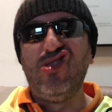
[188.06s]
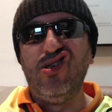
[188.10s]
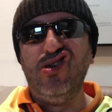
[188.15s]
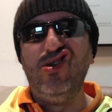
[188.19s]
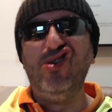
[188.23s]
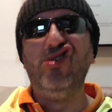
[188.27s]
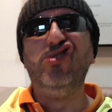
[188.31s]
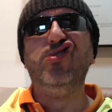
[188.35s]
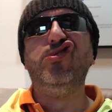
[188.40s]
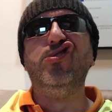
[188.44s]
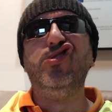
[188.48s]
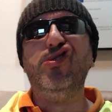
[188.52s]

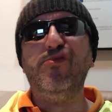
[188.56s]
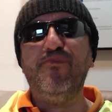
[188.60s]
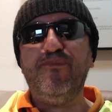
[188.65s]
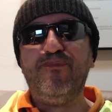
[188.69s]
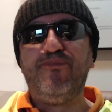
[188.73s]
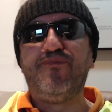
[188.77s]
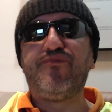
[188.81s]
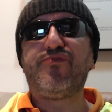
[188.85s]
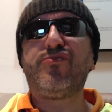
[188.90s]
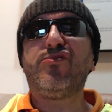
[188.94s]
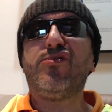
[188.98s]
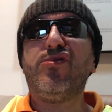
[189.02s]
Entendi.
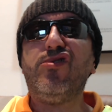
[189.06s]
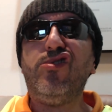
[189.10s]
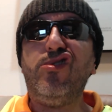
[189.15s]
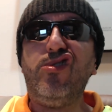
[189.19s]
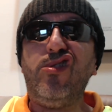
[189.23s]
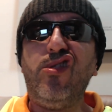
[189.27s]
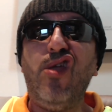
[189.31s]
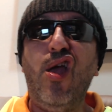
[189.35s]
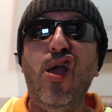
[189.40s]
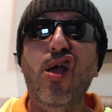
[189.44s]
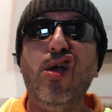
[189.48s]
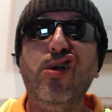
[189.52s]

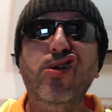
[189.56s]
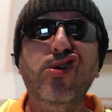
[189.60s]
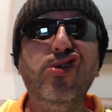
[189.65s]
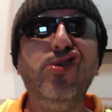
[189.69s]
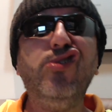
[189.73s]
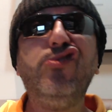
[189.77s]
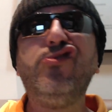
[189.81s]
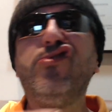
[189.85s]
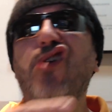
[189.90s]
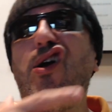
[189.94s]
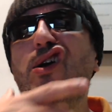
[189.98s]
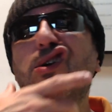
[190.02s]

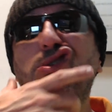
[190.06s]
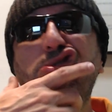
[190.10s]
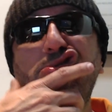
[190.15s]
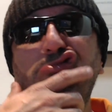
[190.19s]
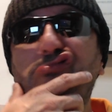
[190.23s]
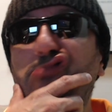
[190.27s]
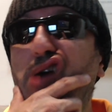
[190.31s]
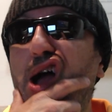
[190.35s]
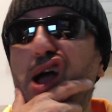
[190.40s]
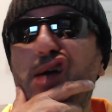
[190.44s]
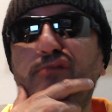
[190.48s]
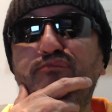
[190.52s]
Isso aí
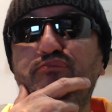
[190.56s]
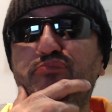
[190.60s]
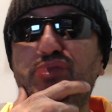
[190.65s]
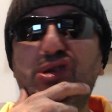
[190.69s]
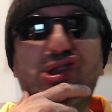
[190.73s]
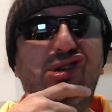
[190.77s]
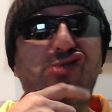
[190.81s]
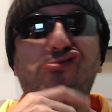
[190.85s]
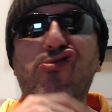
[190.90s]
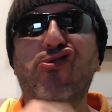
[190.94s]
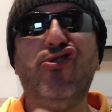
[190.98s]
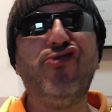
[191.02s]
não é
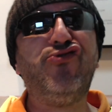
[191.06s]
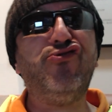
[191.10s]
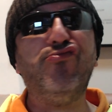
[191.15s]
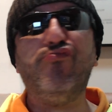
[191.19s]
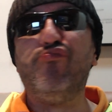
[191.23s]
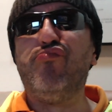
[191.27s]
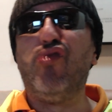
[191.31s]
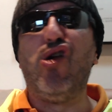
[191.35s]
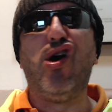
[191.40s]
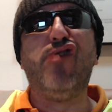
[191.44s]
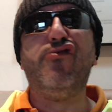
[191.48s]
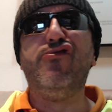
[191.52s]
perigoso
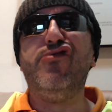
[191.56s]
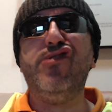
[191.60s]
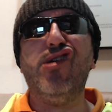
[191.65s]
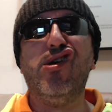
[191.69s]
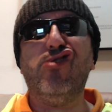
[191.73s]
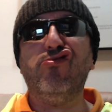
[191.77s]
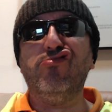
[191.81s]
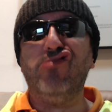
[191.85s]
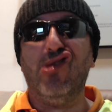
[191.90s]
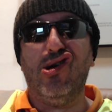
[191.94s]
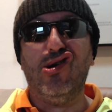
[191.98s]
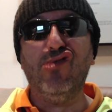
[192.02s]
pro
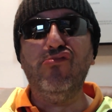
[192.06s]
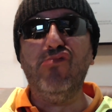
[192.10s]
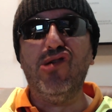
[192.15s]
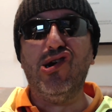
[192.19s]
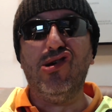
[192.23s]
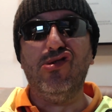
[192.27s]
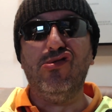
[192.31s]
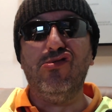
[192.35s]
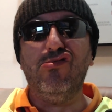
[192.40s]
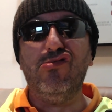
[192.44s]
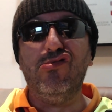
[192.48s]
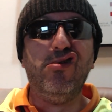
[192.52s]
avião não,
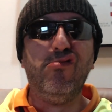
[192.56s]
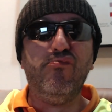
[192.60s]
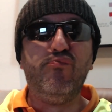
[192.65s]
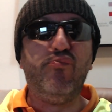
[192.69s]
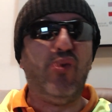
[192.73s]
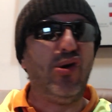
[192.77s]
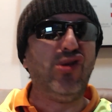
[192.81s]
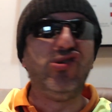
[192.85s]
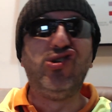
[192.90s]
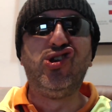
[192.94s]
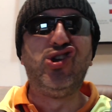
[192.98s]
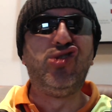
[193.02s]
mano?
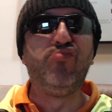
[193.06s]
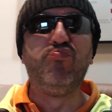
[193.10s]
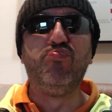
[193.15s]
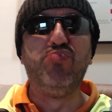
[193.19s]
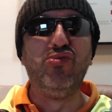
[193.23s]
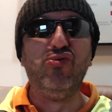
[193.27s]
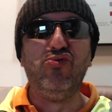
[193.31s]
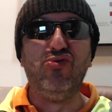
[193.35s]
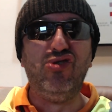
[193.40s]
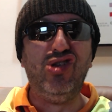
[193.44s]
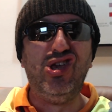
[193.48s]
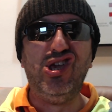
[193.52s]
Pode
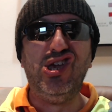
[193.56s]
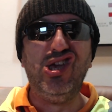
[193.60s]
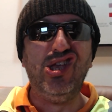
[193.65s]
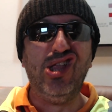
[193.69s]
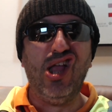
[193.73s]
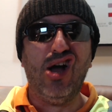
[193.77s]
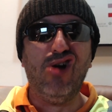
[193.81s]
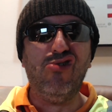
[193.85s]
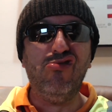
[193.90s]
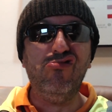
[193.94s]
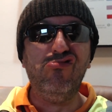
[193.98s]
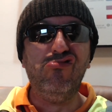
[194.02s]
explodir,
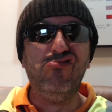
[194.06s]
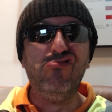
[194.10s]
não?